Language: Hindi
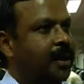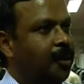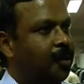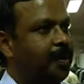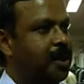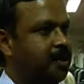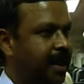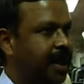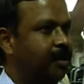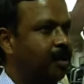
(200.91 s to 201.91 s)
इक्विपमेंट्स
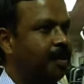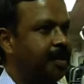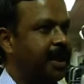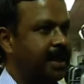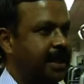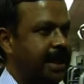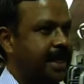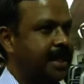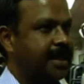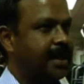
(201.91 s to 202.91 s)
पे ही वो अपनी
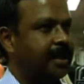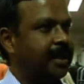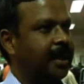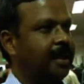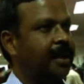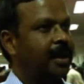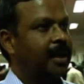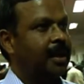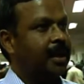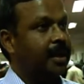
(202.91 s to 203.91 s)
एक्सरसाइज करते
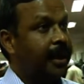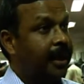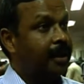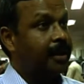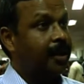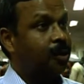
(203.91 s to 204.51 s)
हैं इन